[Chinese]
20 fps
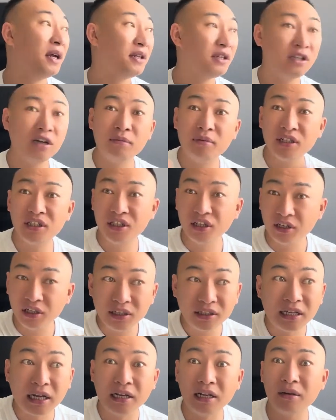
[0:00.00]
这不警
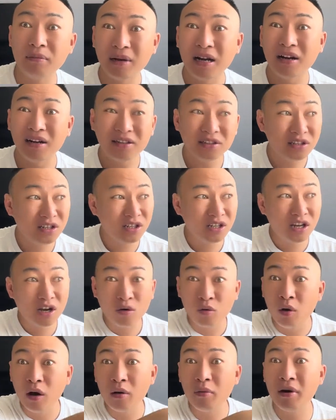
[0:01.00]
力打这边直接
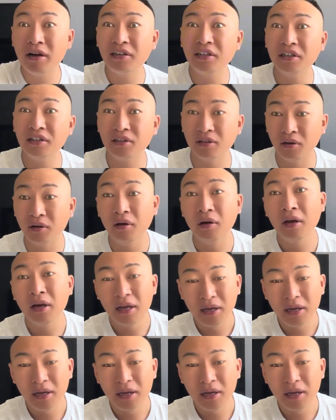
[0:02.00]
夸夸这一走，